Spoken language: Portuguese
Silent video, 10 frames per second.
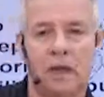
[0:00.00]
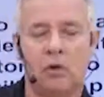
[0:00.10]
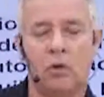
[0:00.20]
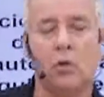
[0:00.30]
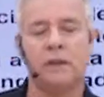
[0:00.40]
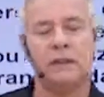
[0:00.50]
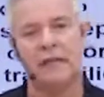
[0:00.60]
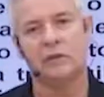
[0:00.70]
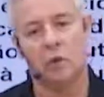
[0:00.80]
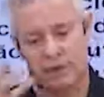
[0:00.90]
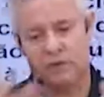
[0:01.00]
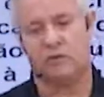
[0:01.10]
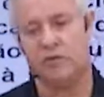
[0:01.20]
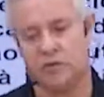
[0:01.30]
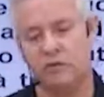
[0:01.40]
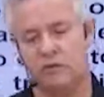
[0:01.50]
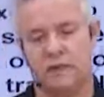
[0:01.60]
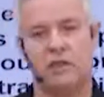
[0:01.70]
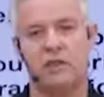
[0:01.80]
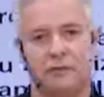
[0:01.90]
ordenatórias, no sentido de que
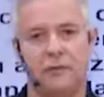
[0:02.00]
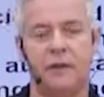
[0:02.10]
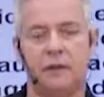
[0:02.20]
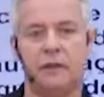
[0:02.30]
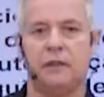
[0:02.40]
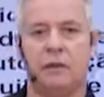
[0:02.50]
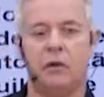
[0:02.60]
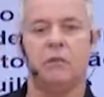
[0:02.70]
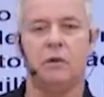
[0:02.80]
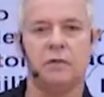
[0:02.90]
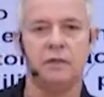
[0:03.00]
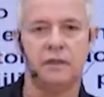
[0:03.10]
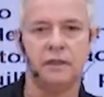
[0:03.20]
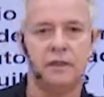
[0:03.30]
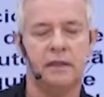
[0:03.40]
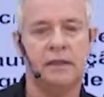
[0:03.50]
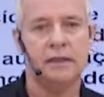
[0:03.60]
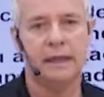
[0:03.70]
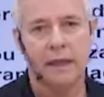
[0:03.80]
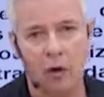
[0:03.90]
seja feita alguma coisa.
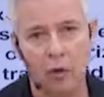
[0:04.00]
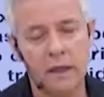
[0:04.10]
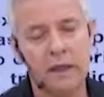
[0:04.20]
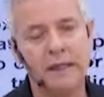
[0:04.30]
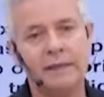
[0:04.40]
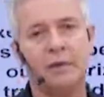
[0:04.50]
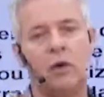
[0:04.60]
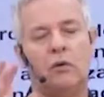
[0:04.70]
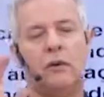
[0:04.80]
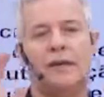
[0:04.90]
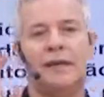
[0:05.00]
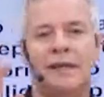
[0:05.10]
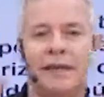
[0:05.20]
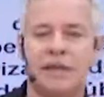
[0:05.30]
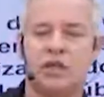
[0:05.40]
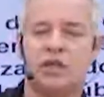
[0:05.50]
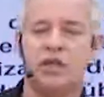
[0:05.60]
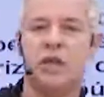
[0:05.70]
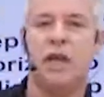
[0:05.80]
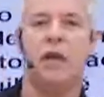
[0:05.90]
Legal? Então,
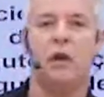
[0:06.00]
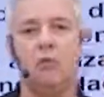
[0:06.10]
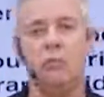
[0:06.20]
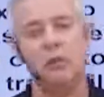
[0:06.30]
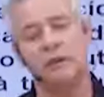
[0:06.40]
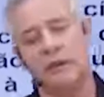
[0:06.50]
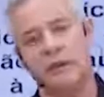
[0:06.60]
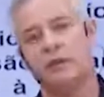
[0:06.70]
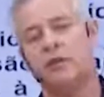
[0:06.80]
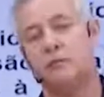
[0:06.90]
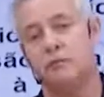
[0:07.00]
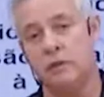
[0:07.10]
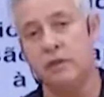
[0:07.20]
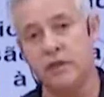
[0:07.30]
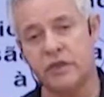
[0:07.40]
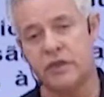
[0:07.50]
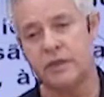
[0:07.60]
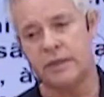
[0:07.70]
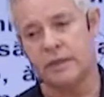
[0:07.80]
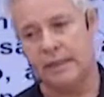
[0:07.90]
este é o poder de polícia